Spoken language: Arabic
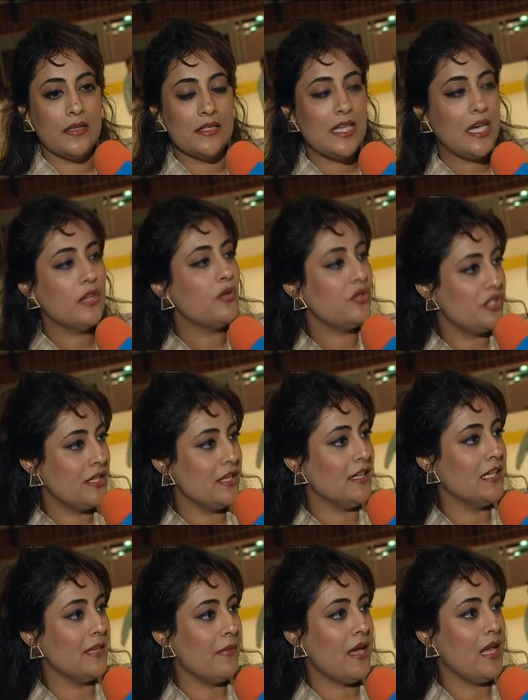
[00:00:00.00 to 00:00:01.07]
سعدوا جدا
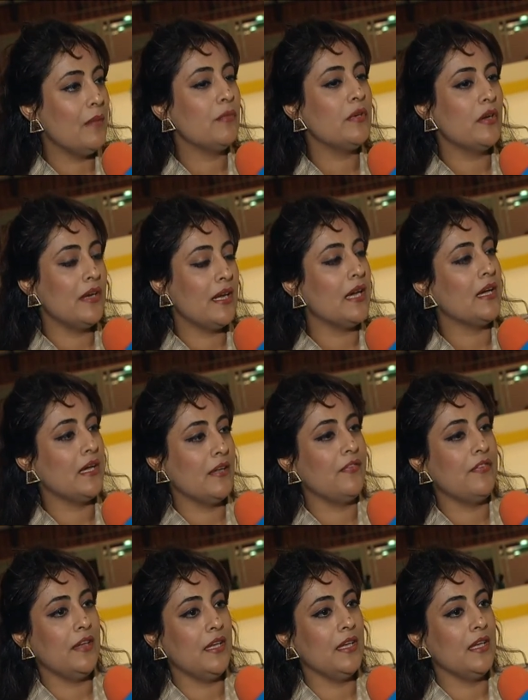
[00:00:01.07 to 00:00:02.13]
عندما علموا أن هناك
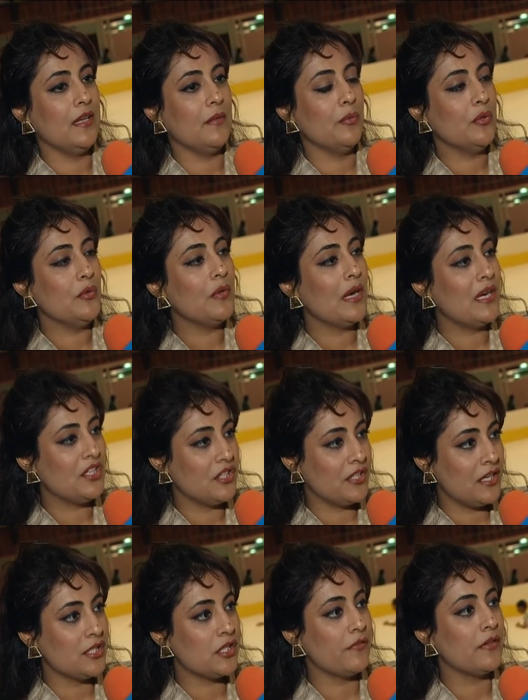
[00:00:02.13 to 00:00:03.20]
في بطولة
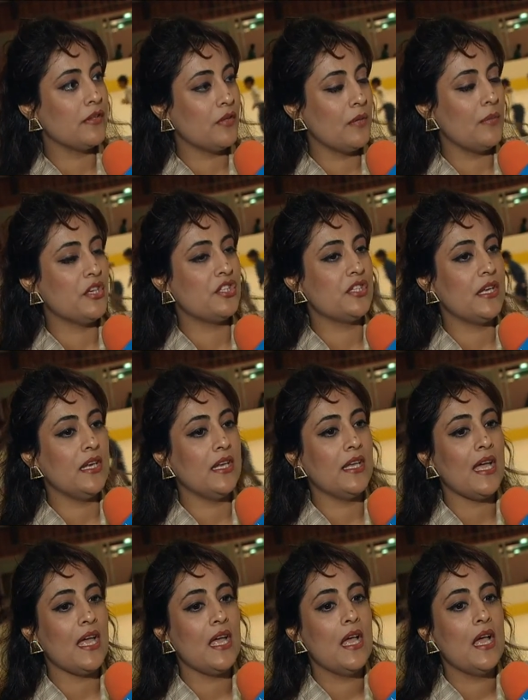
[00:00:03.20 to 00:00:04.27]
للشطرنج سوف تقيمها
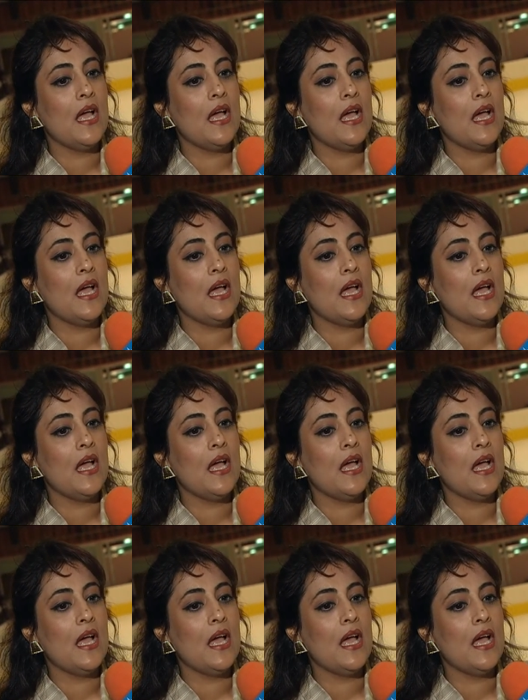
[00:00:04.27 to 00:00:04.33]
الشركة